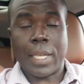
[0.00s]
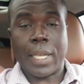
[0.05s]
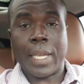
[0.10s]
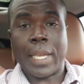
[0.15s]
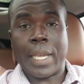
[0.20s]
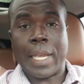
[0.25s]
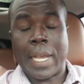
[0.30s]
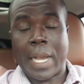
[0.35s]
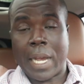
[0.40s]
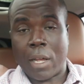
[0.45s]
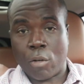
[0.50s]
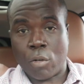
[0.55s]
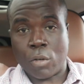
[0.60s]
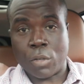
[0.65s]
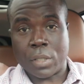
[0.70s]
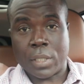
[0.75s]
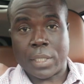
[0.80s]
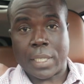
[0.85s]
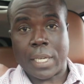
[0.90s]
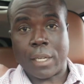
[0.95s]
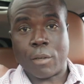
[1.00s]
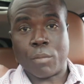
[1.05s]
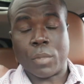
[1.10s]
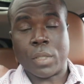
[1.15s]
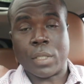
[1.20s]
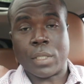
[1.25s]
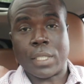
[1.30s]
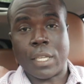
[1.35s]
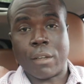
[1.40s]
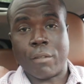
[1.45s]
Et à long
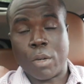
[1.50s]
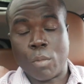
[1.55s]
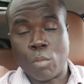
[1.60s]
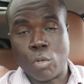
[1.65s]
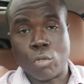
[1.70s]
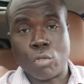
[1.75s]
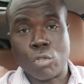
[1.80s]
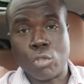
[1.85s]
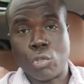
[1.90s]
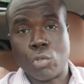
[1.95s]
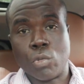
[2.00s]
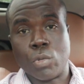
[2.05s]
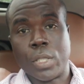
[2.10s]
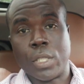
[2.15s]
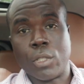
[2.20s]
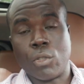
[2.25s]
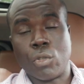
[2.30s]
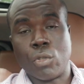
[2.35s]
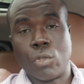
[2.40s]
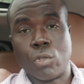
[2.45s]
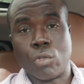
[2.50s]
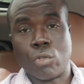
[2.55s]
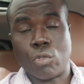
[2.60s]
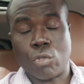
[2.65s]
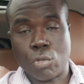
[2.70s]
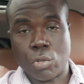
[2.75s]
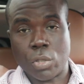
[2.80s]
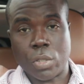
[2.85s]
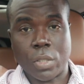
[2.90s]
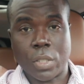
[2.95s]
terme, ça va beaucoup jouer sur
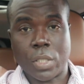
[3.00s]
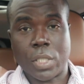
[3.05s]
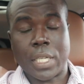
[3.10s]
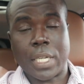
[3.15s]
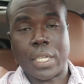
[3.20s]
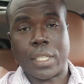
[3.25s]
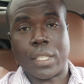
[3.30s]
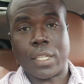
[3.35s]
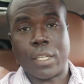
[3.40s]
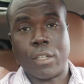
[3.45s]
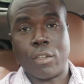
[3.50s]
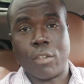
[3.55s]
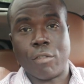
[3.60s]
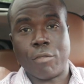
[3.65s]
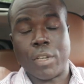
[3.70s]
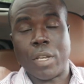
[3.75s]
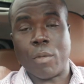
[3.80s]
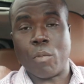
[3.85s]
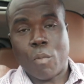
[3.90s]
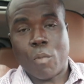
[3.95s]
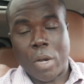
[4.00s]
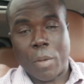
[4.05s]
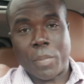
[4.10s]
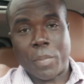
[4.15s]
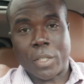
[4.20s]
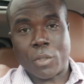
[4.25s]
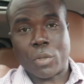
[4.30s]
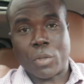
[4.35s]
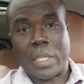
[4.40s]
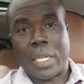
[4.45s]
tout ce que tu es en train de faire. Moi,
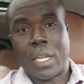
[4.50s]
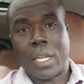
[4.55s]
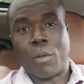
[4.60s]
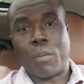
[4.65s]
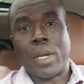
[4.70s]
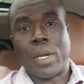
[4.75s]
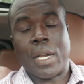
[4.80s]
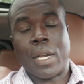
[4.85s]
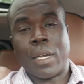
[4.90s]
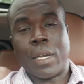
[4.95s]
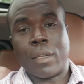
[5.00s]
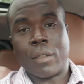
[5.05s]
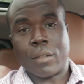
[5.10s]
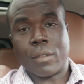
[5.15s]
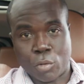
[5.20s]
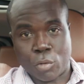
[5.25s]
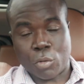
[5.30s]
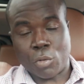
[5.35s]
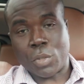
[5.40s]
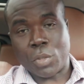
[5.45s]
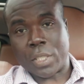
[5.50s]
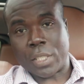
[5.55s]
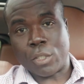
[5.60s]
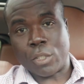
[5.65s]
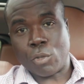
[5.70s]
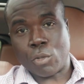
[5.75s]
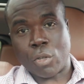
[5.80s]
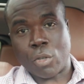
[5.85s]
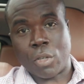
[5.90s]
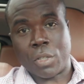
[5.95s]
personnellement, pour tout ce
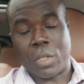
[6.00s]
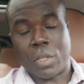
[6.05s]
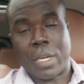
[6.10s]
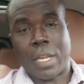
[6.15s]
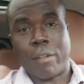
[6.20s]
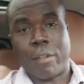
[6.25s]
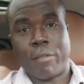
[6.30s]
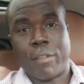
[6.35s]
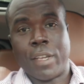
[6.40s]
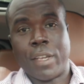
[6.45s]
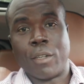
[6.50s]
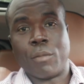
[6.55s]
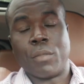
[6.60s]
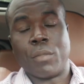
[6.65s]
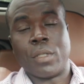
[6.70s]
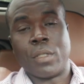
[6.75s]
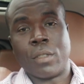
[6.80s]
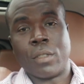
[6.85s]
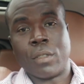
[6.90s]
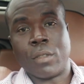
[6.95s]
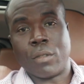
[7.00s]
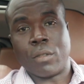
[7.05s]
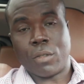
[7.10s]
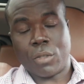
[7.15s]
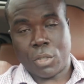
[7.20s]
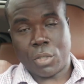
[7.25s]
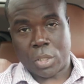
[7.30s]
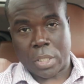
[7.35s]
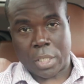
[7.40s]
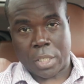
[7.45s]
qui sort de la ferme,
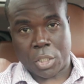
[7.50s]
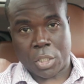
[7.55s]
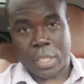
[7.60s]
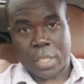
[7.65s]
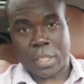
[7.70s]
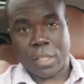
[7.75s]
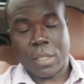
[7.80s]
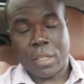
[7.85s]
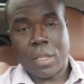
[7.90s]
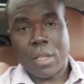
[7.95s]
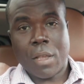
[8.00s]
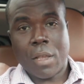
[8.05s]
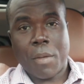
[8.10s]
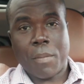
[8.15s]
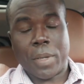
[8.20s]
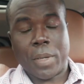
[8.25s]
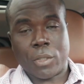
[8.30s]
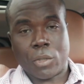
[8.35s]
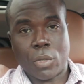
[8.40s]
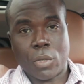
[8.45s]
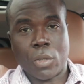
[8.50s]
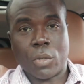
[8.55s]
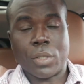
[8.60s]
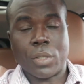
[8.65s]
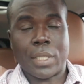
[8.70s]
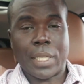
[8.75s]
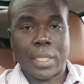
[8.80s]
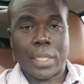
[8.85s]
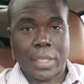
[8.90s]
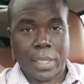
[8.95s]
j'achète parce que
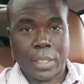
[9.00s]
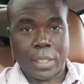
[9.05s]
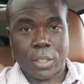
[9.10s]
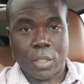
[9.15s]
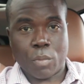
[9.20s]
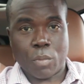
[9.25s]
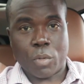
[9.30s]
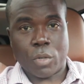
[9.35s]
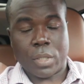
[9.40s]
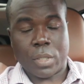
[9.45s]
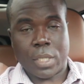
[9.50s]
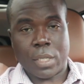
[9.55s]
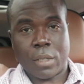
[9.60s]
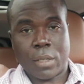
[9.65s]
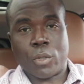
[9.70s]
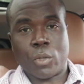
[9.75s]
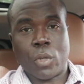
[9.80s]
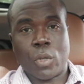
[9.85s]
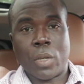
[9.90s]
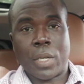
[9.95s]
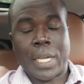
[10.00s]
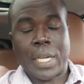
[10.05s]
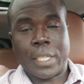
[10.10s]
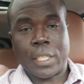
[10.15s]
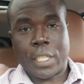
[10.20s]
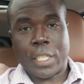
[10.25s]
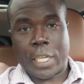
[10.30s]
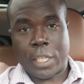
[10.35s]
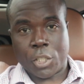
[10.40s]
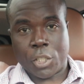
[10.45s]
c'est très important. Parce que
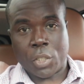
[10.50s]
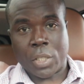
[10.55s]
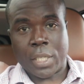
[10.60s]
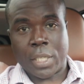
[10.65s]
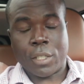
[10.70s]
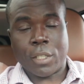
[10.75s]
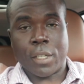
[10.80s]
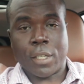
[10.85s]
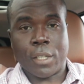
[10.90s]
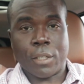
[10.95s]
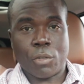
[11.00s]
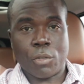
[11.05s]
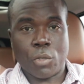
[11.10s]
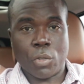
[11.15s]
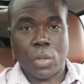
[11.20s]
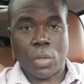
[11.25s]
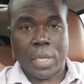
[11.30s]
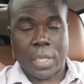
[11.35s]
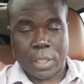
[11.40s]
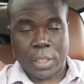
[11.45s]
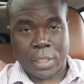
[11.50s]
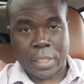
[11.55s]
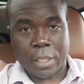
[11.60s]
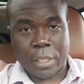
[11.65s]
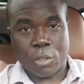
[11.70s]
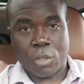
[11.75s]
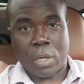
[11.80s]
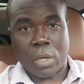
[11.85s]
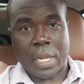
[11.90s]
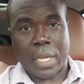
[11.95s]
quand tu achètes, tu
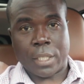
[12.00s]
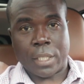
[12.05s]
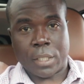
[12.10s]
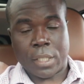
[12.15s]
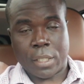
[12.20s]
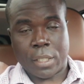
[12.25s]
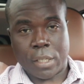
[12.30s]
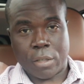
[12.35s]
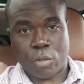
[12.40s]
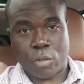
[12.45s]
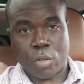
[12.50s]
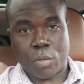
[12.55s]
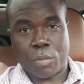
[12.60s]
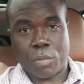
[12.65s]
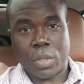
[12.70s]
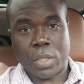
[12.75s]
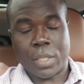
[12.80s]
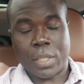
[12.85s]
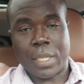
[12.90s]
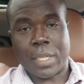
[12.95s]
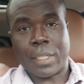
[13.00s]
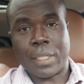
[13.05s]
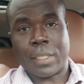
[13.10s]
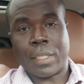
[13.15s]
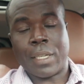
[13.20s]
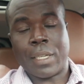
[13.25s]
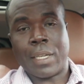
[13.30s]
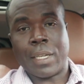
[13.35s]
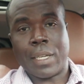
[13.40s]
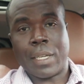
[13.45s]
injectes de l'argent dans ton
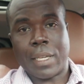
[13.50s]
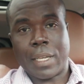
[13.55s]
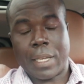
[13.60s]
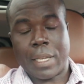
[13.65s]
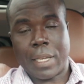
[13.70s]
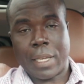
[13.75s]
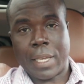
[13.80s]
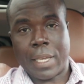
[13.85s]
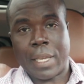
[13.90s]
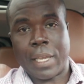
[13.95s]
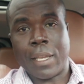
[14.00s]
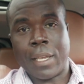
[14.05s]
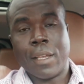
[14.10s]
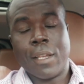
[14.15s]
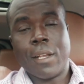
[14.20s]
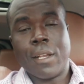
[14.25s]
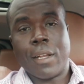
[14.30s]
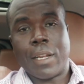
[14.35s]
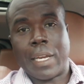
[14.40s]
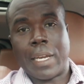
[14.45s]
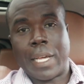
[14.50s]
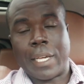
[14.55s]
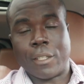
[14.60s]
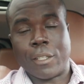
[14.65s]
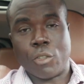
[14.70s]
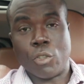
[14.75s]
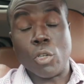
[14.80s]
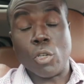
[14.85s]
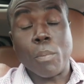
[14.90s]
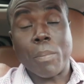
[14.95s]
business euh, et la,
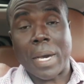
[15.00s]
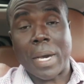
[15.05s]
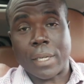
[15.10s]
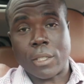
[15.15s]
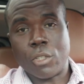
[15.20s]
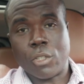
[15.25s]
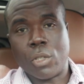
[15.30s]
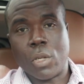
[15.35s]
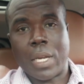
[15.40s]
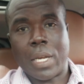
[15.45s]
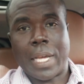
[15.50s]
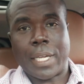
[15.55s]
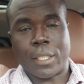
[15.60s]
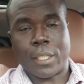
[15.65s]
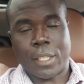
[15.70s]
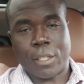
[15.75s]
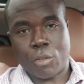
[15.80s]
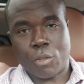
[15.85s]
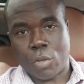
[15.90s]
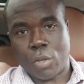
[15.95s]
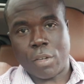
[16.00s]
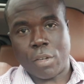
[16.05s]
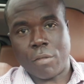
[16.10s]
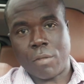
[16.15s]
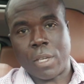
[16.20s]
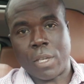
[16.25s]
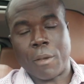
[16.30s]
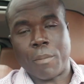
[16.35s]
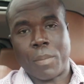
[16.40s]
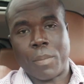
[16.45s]
une partie de l'argent te
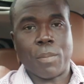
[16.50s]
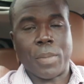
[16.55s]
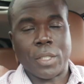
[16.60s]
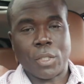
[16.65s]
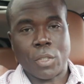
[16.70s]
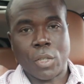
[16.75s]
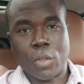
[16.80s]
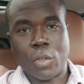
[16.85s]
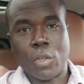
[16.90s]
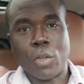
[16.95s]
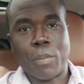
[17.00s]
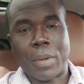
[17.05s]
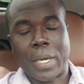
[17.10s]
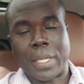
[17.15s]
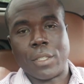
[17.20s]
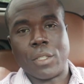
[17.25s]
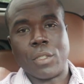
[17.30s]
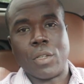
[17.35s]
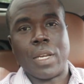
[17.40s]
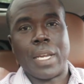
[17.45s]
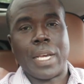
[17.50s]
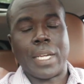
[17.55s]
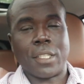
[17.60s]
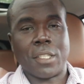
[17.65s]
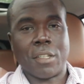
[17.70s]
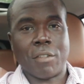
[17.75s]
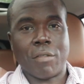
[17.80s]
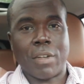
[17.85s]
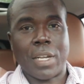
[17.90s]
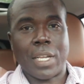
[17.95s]
revient parce qu'une partie de
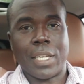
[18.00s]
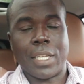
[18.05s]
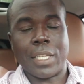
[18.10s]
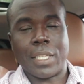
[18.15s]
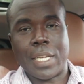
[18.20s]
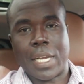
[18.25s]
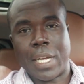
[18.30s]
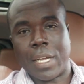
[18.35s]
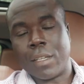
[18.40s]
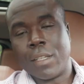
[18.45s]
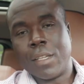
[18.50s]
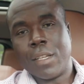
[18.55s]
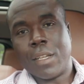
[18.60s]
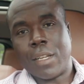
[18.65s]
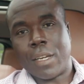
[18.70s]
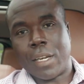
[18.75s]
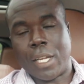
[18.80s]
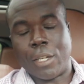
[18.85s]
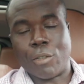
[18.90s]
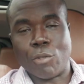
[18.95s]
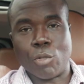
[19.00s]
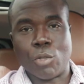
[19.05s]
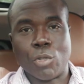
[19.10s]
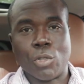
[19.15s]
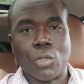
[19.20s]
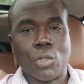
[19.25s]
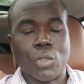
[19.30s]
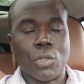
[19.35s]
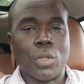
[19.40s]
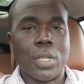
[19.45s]
l'argent va aller dans la
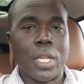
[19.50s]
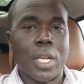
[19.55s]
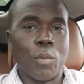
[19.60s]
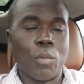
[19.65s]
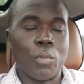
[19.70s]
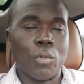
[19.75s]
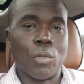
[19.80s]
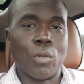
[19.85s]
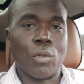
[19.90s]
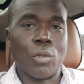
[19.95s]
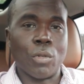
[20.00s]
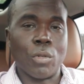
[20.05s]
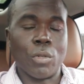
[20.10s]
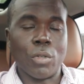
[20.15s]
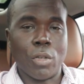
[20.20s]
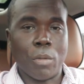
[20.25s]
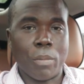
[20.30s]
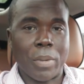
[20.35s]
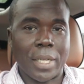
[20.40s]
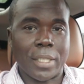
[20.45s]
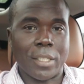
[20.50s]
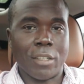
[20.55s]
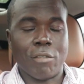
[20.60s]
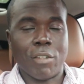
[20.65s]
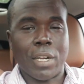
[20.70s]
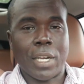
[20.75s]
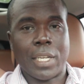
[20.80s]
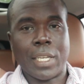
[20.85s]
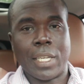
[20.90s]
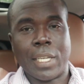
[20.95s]
nourriture des poules, une partie
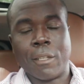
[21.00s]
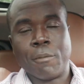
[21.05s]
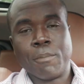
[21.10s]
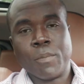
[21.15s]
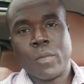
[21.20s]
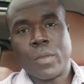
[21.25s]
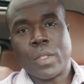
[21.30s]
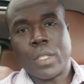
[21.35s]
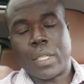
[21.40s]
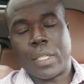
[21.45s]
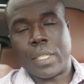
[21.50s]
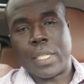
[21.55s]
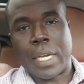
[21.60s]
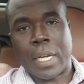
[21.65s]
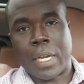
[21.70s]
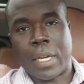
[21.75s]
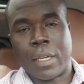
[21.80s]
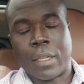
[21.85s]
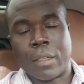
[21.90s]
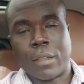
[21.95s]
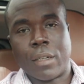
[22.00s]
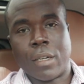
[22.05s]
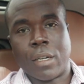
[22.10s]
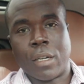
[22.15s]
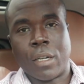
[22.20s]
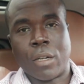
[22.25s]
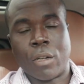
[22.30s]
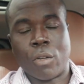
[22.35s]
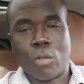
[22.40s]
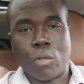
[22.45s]
va aller dans
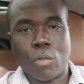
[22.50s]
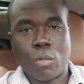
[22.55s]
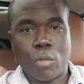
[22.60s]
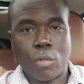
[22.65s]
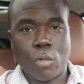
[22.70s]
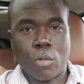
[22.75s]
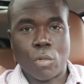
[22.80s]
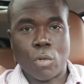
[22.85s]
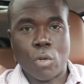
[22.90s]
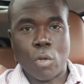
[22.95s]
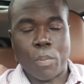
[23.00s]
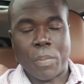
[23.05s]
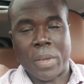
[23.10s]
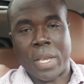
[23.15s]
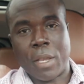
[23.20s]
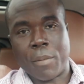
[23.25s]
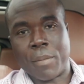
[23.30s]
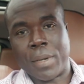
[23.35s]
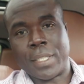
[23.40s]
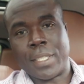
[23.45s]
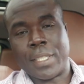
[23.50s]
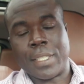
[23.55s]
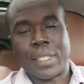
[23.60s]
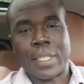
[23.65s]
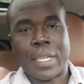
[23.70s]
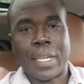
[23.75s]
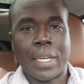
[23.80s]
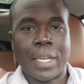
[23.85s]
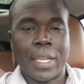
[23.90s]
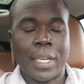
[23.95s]
euh, le paiement des
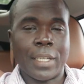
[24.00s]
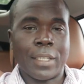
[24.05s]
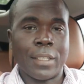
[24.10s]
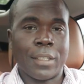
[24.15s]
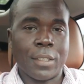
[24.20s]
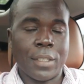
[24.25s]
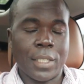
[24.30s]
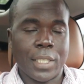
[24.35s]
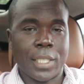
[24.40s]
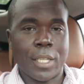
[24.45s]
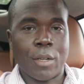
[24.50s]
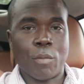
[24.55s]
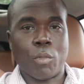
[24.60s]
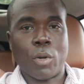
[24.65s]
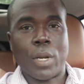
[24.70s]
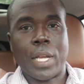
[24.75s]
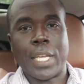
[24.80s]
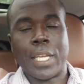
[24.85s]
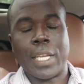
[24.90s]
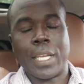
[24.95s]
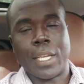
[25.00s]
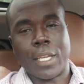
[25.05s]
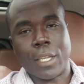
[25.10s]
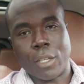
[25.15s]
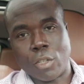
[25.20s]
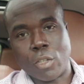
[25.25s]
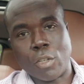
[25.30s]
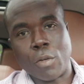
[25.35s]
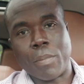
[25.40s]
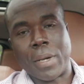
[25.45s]
salaires des employés et
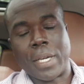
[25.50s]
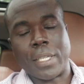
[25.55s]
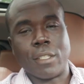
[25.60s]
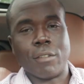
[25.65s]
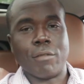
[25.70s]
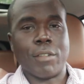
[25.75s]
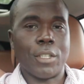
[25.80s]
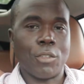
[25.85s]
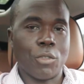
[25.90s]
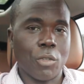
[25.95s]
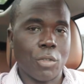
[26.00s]
une partie va